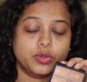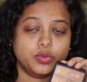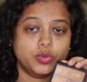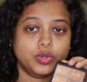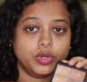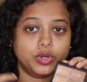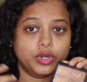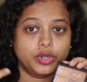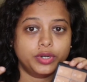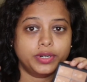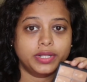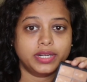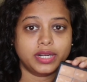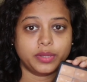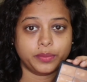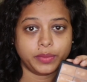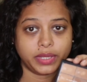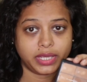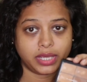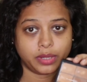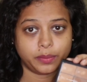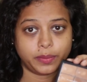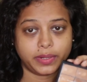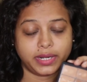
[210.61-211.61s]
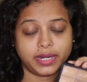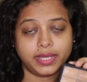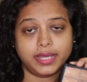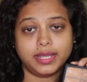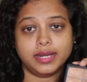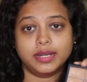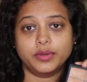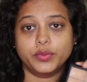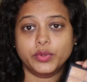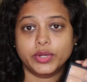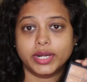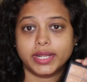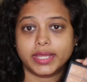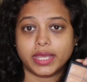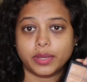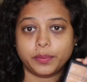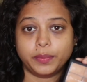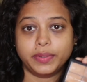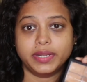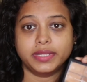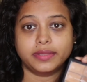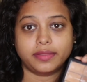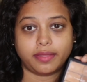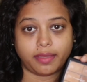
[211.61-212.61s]
ஸோ உங்களோட நம்பிக்கைப்படி இல்லை
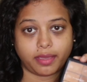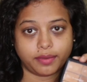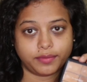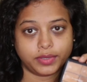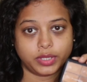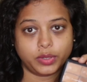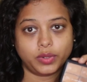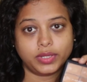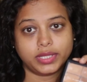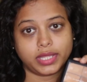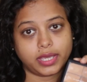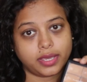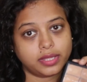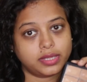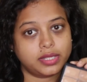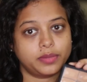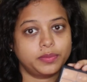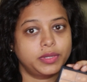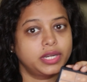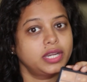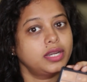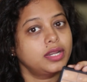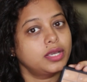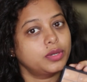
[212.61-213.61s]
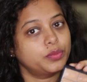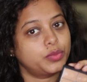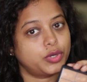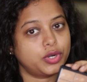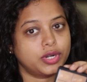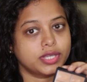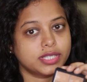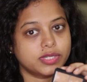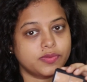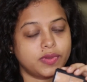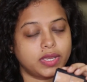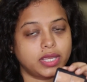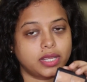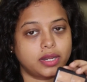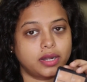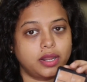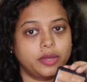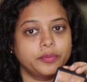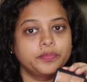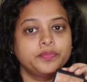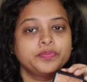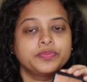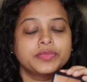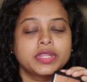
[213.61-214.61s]
உங்களுக்கு எப்படி தேவையோ அதுக்கேற்ற மாதிரி நீங்கள் ப்ராடக்ட்ஸ்
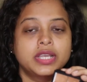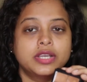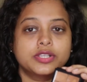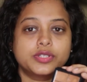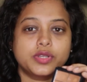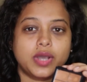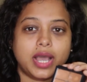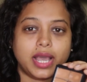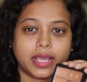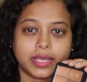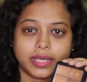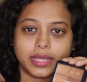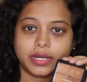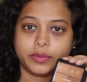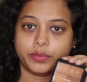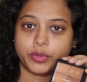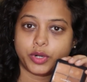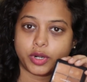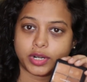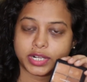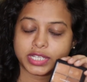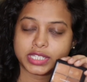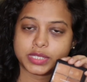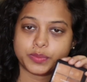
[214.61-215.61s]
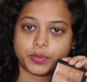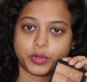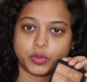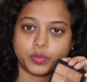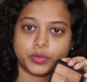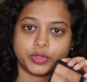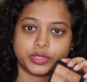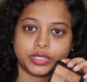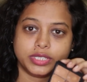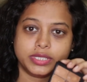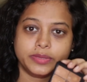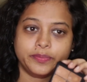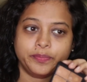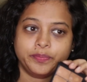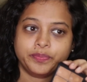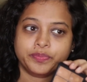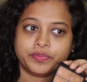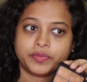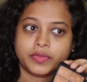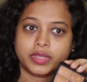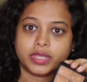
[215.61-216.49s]
வாங்கிக்கலாம் ஸோ ஹை அண்ட் ப்ராடக்ட்ஸ் போகும்போது